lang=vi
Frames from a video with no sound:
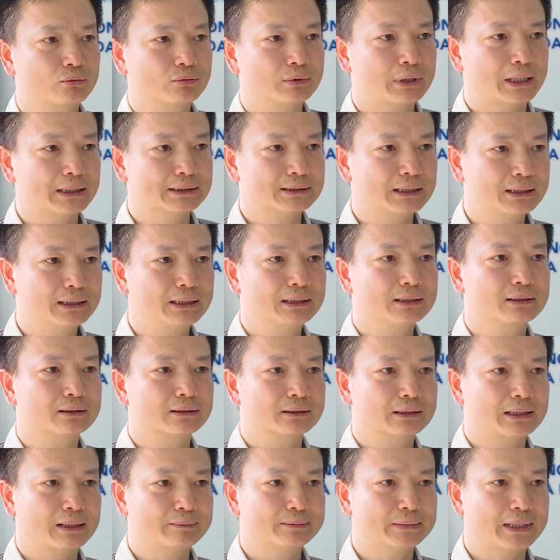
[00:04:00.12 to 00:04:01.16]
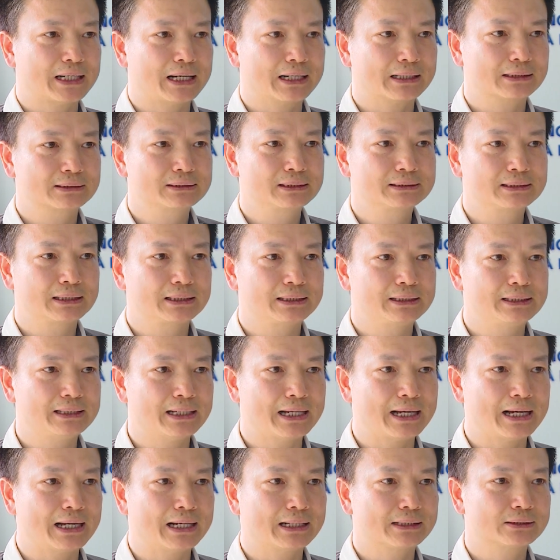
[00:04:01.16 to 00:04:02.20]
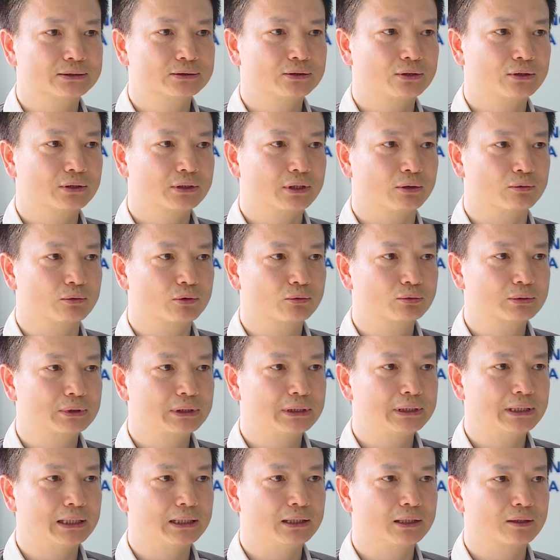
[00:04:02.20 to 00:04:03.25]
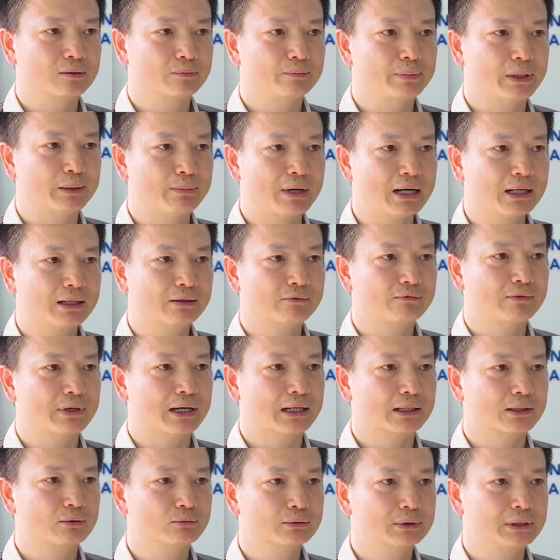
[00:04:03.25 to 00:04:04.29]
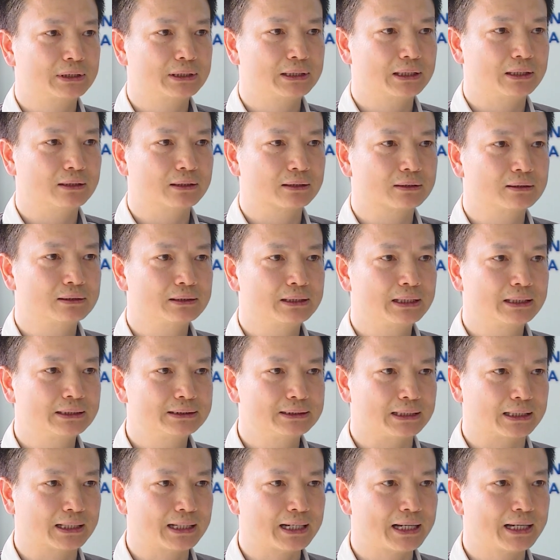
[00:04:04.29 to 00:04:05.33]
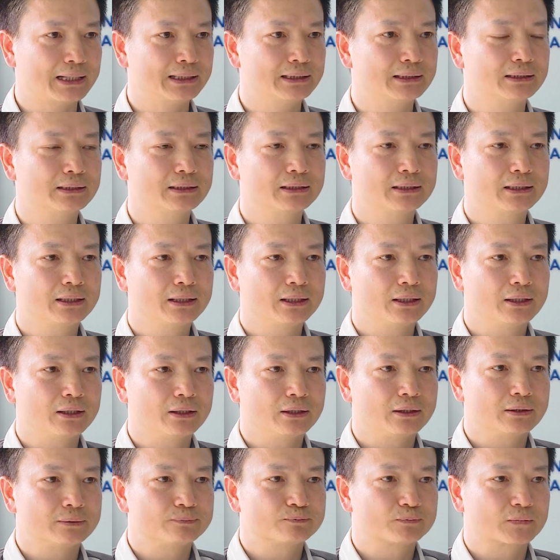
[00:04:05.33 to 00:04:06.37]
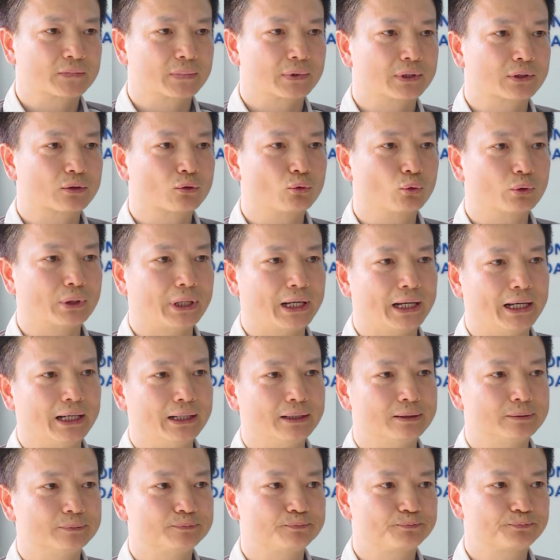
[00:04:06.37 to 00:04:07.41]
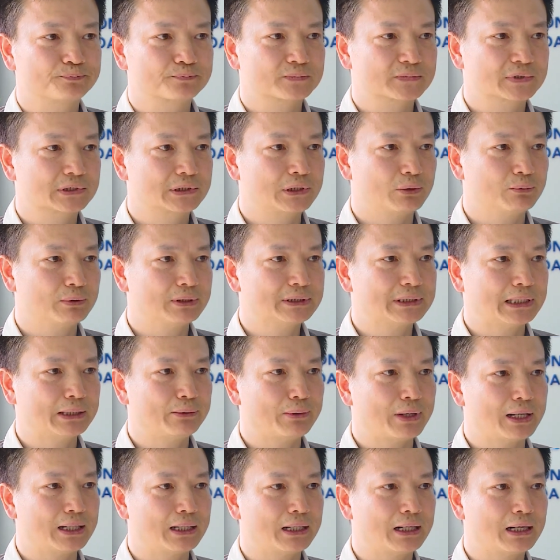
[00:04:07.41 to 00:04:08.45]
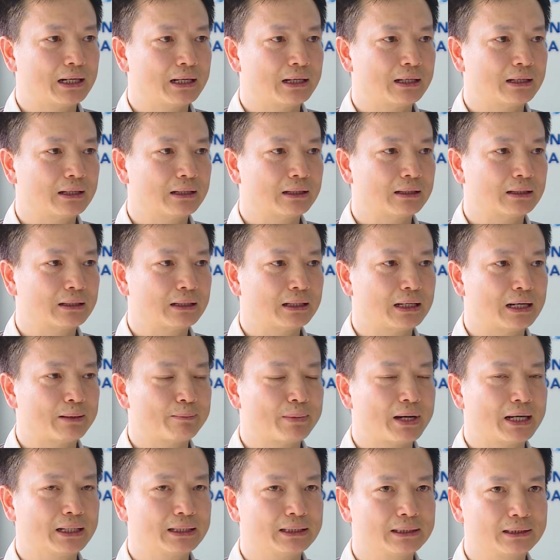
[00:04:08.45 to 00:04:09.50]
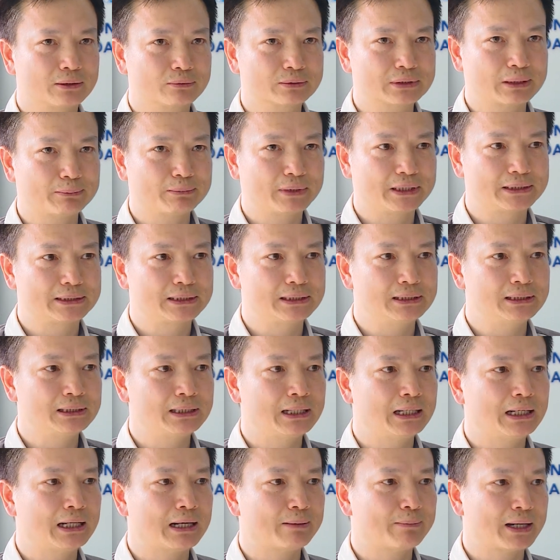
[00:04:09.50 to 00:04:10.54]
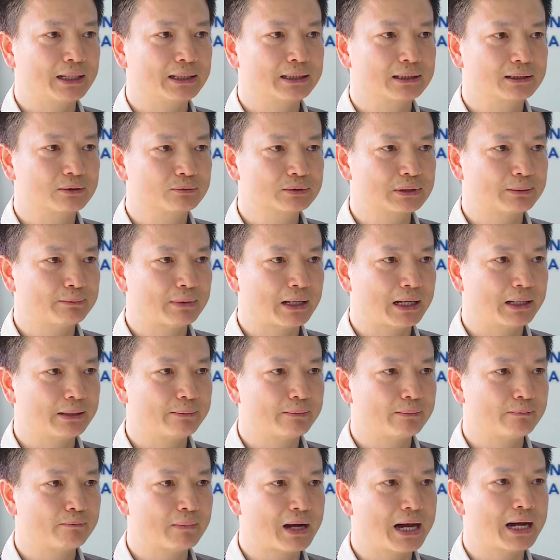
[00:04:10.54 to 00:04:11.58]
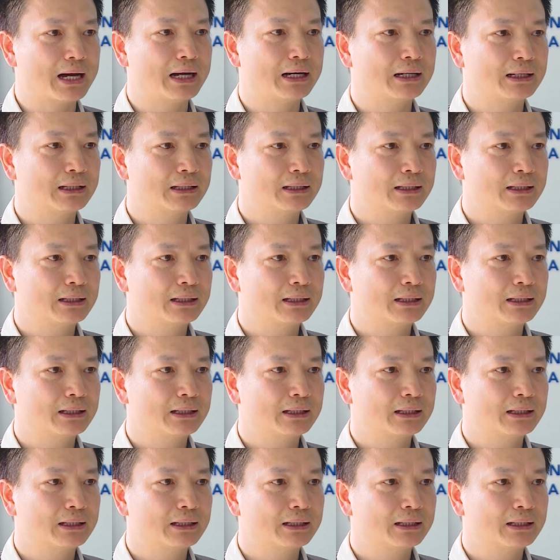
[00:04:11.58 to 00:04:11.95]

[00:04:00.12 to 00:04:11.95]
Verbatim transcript: cũng đã rất tích cực tham gia chương trình DIA do Tổng Công ty Điện lực miền Bắc và Công ty Điện lực Hưng Yên triển khai. Cụ thể, trong cái giai đoạn năm 2019 đến năm 2023,